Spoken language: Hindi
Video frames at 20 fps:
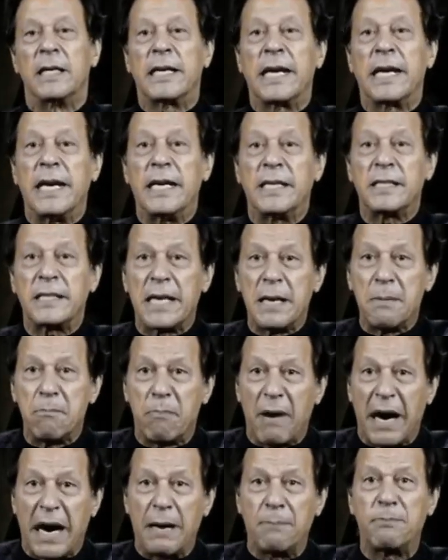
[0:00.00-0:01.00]
कि इसके
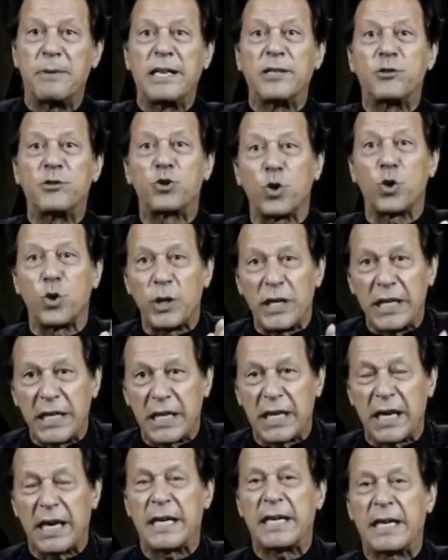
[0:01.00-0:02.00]
बाप ने चोरी
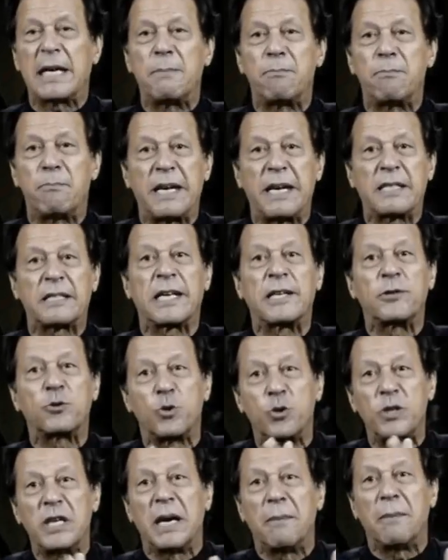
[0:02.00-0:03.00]
करके पैसा
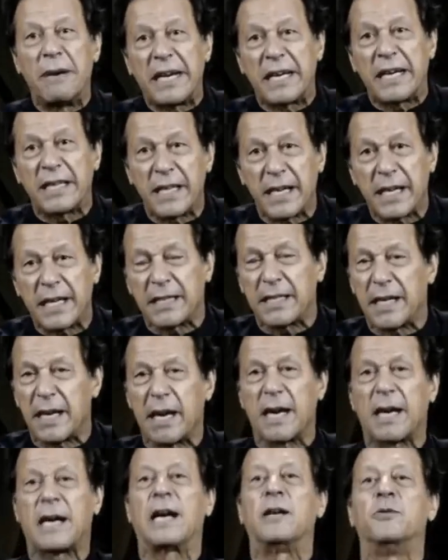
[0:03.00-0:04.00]
दुनिया में किधर किधर
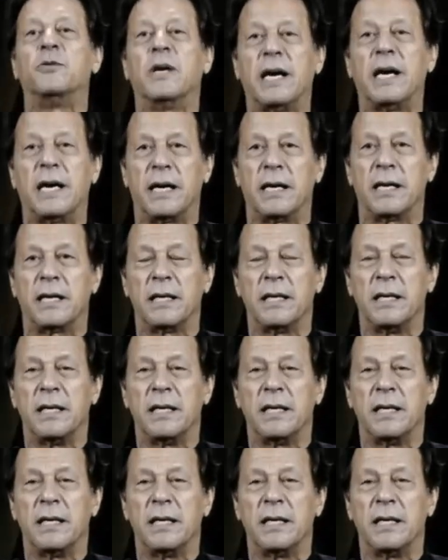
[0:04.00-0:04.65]
रखा हुआ है